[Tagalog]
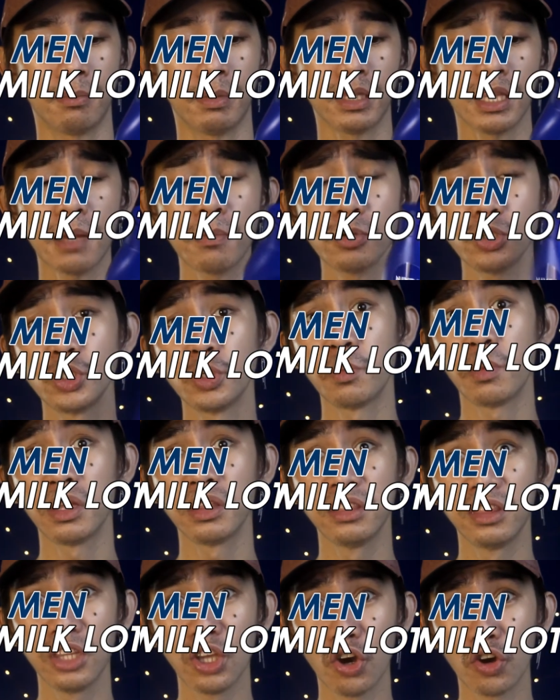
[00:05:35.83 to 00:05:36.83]
Patapos yung
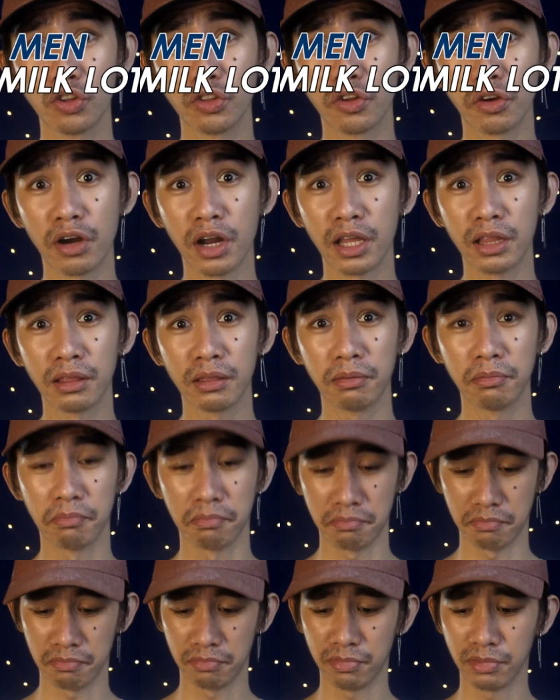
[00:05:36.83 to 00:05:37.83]
mag-deodorant
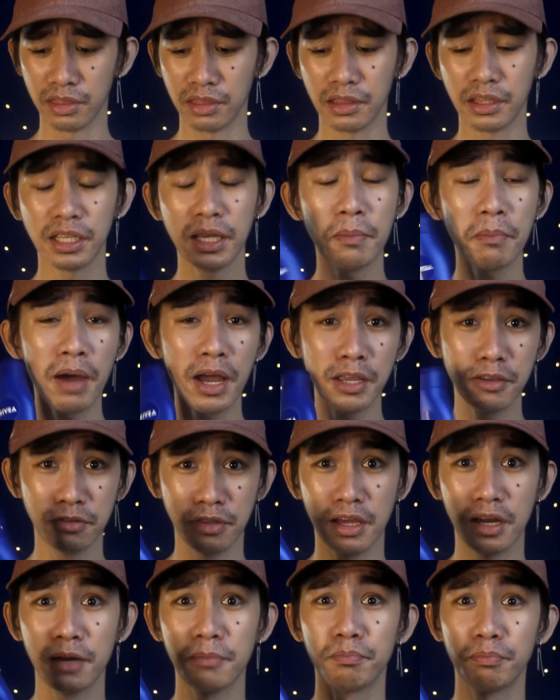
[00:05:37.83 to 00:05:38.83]

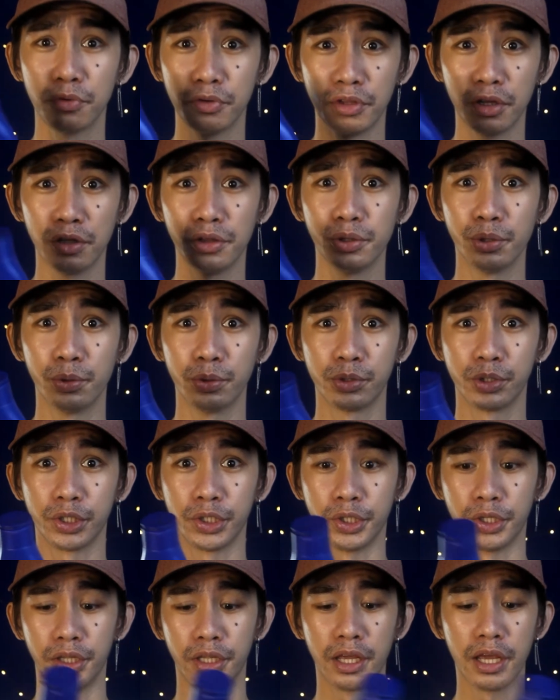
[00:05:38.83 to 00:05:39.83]
samahin na rin po ng
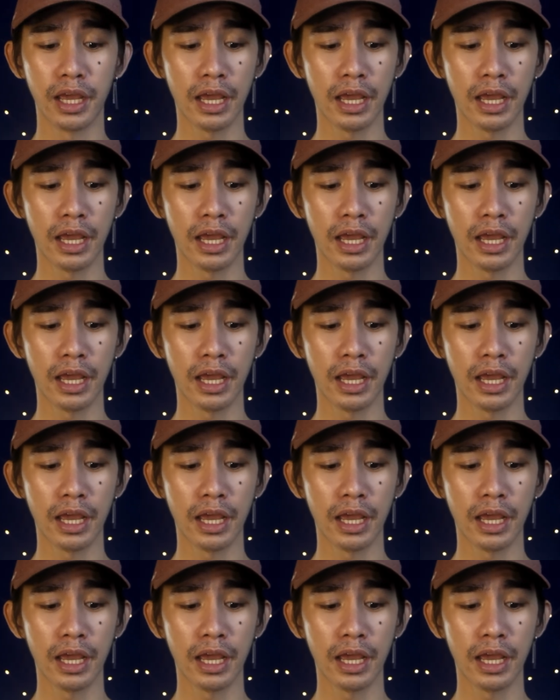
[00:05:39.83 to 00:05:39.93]
lotion.